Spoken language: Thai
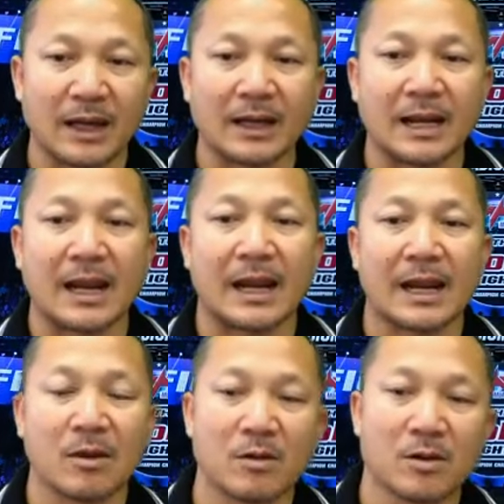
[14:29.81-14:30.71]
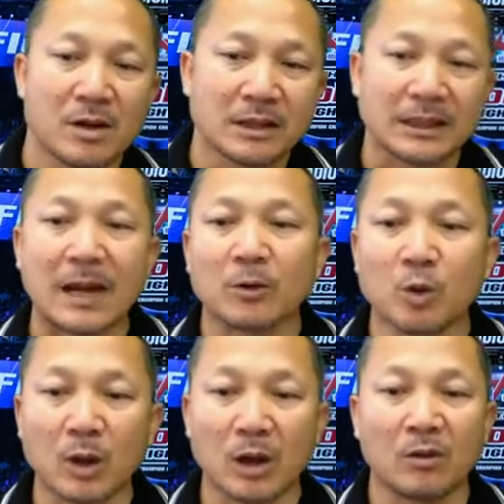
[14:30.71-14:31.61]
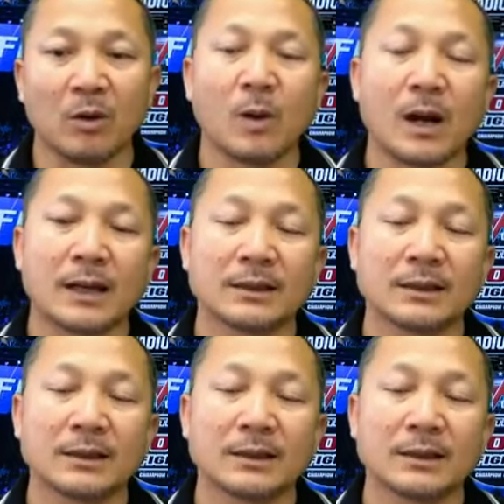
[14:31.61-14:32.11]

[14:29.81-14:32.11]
101แล้วแถวทุ่งเขาหลวง